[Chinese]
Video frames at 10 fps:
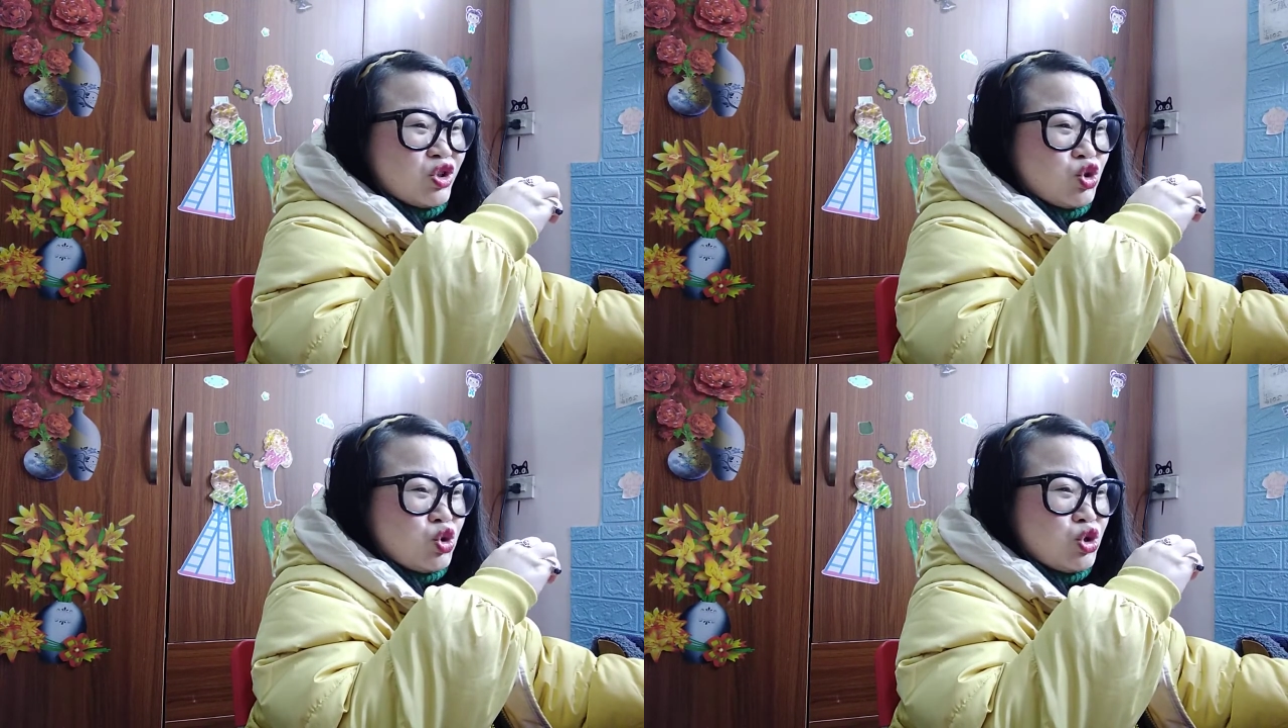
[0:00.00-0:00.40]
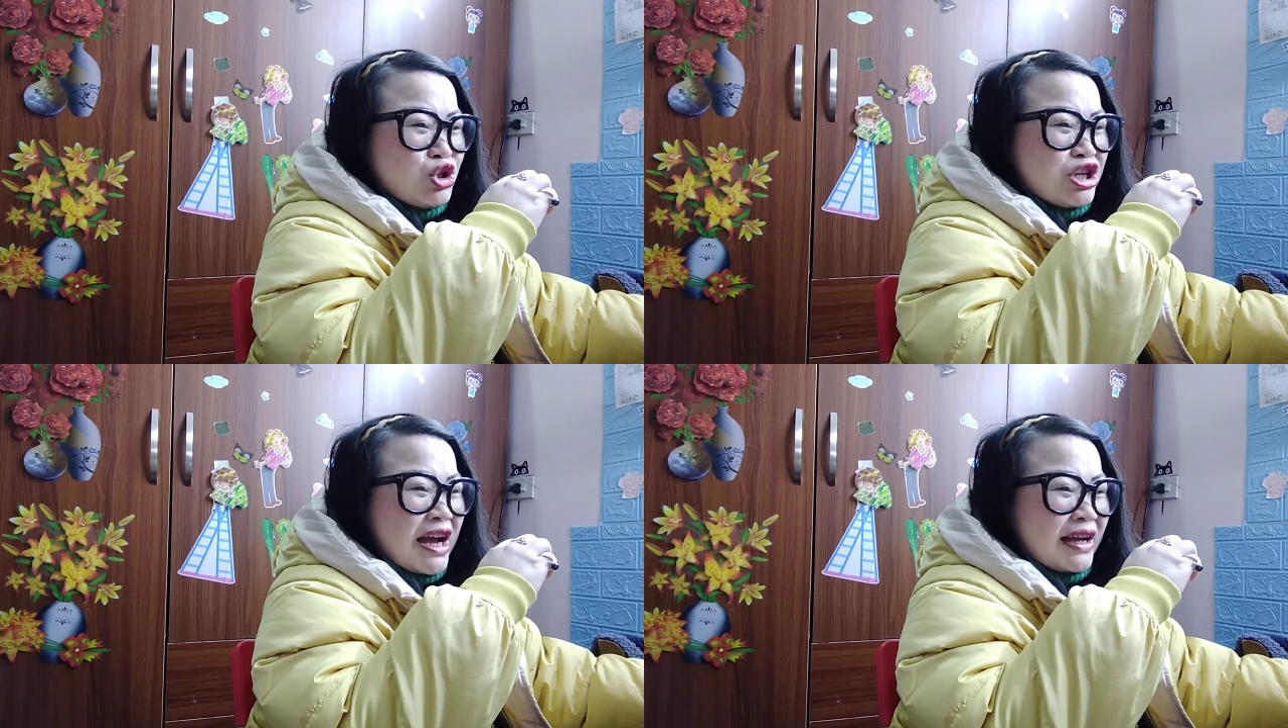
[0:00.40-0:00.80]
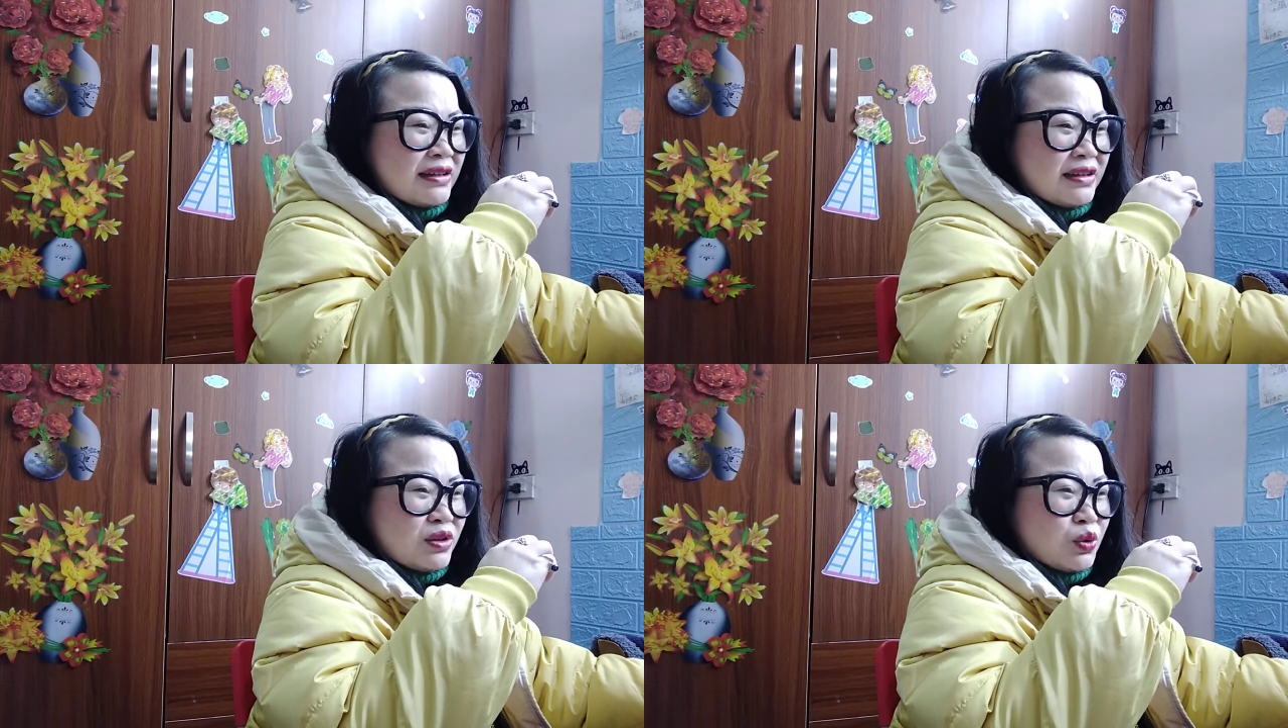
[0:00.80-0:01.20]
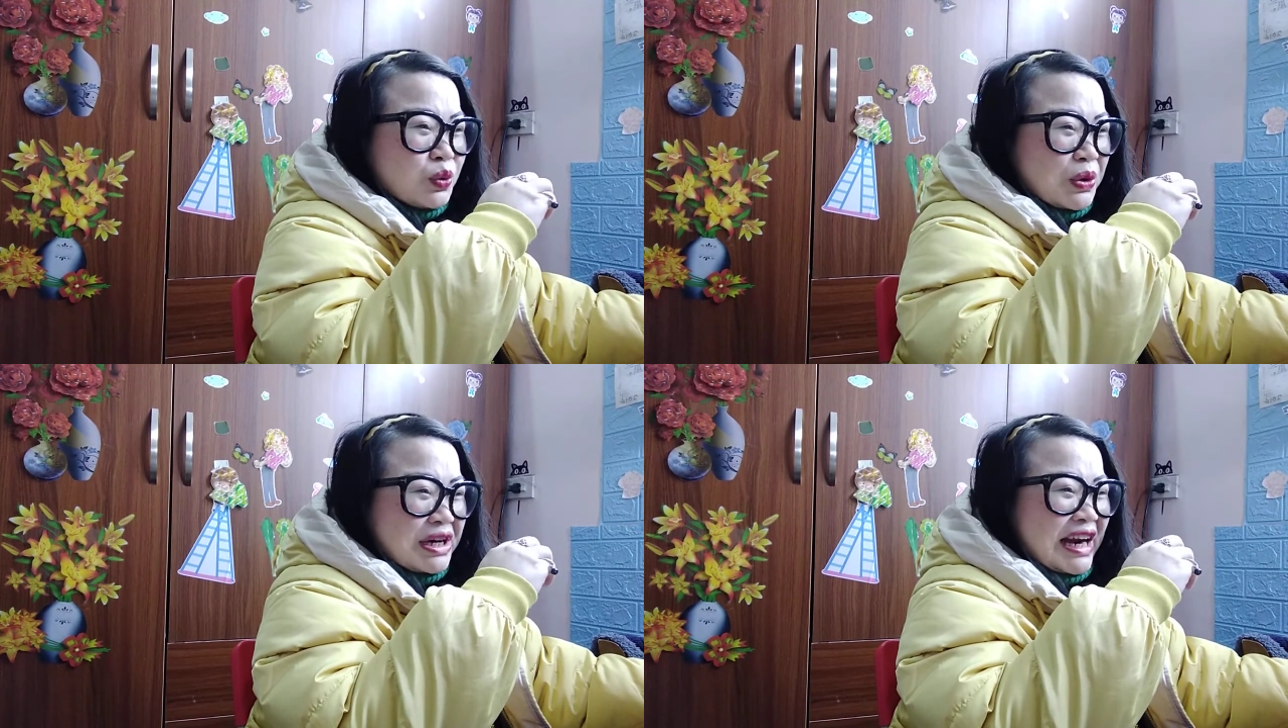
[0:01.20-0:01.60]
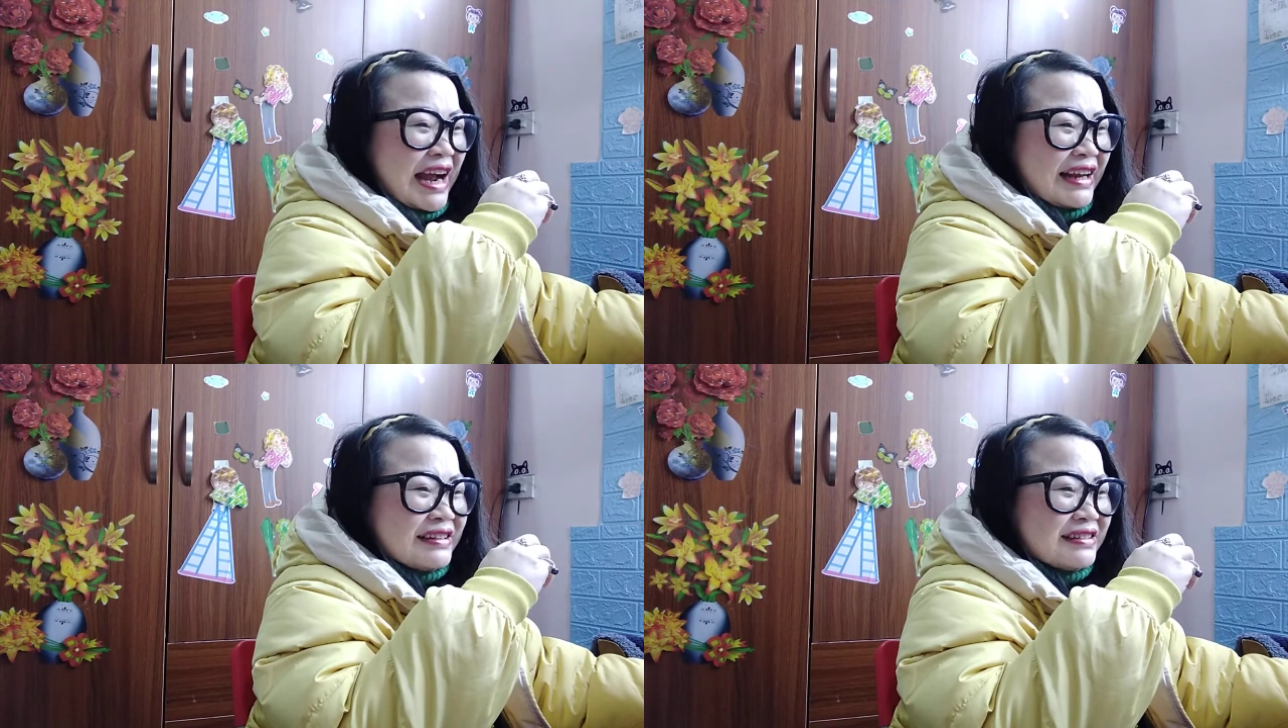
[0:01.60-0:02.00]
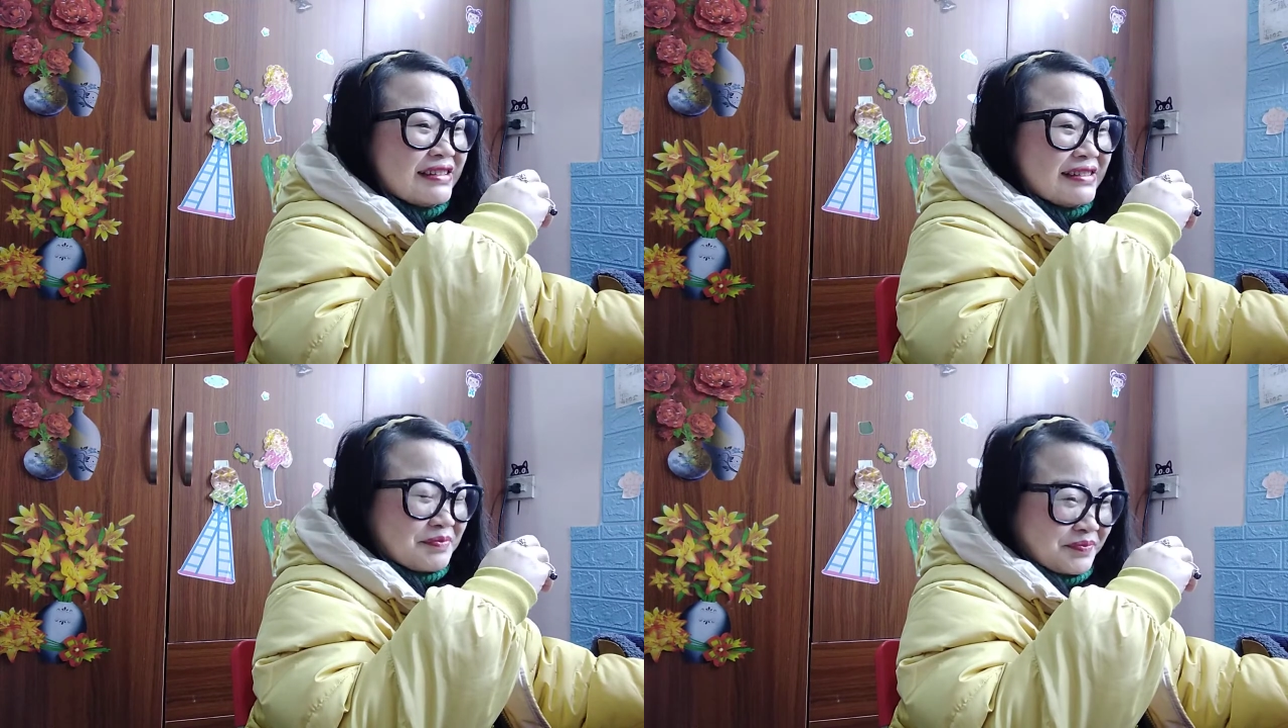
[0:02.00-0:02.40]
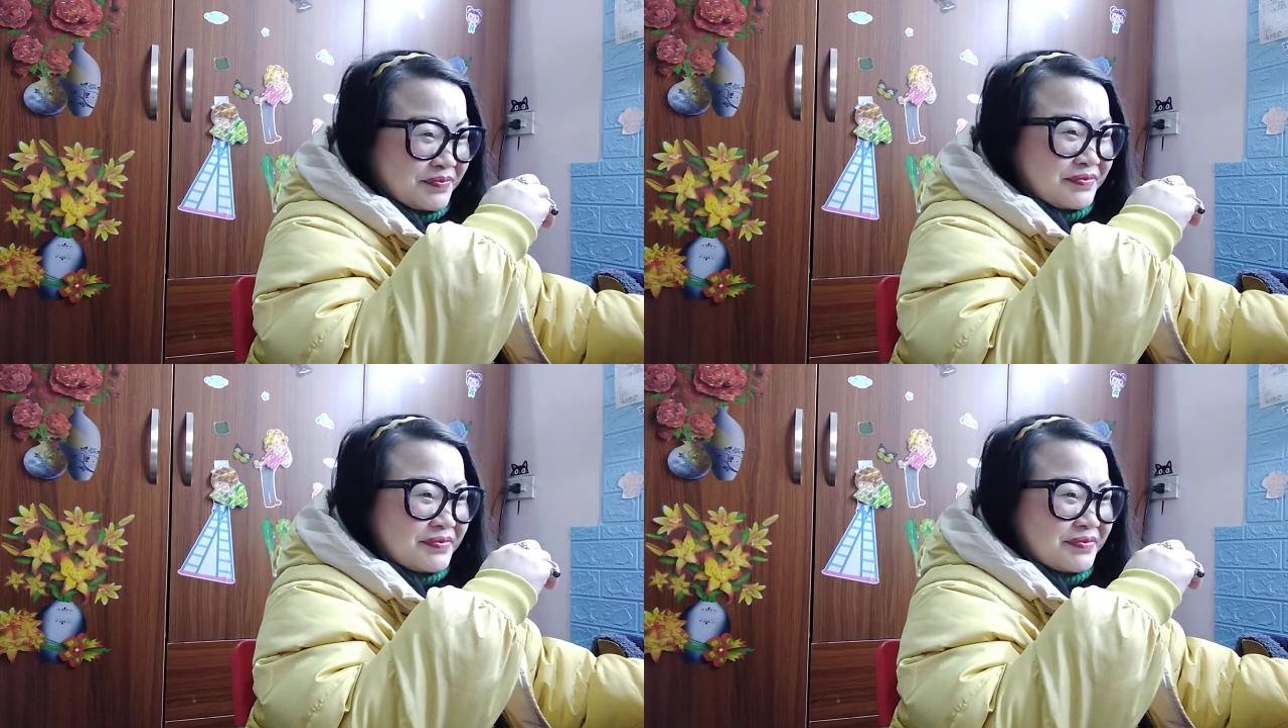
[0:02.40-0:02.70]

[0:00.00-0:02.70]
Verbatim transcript: 居然、果然，嗯。